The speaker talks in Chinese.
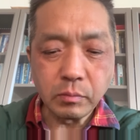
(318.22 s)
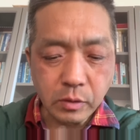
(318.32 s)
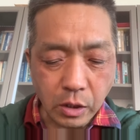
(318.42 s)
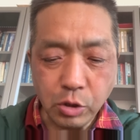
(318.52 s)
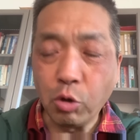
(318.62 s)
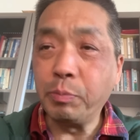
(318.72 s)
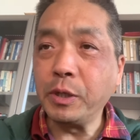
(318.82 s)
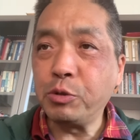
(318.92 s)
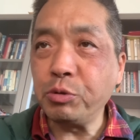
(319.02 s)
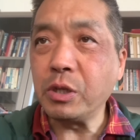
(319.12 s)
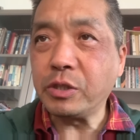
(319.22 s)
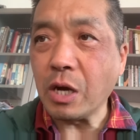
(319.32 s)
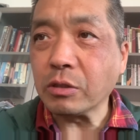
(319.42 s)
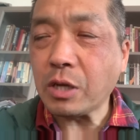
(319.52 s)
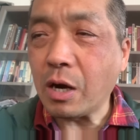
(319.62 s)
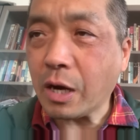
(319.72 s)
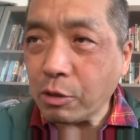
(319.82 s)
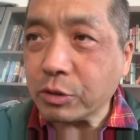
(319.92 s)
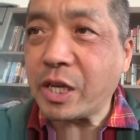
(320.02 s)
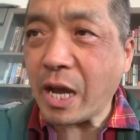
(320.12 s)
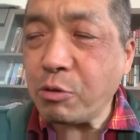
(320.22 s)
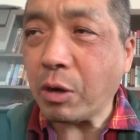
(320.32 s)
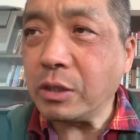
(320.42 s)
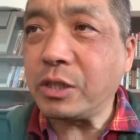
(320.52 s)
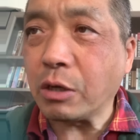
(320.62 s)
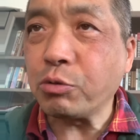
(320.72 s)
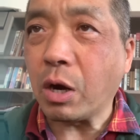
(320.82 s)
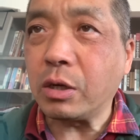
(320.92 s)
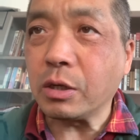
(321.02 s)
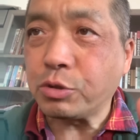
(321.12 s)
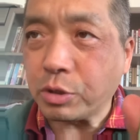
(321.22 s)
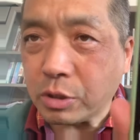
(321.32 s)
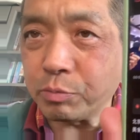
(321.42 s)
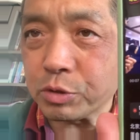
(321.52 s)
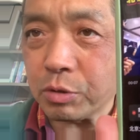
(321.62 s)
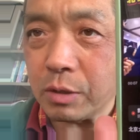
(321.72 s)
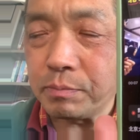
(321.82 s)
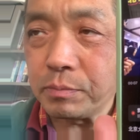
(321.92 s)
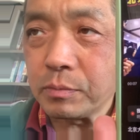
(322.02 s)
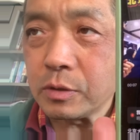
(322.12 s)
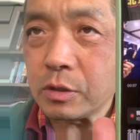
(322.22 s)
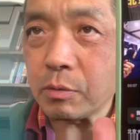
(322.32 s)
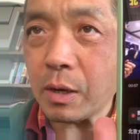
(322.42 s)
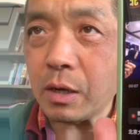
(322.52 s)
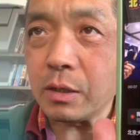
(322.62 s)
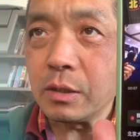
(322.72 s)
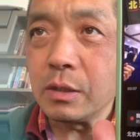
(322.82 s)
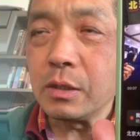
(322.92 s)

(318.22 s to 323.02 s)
这六必居的酱菜还有天元酱园的，确实不错，是吧？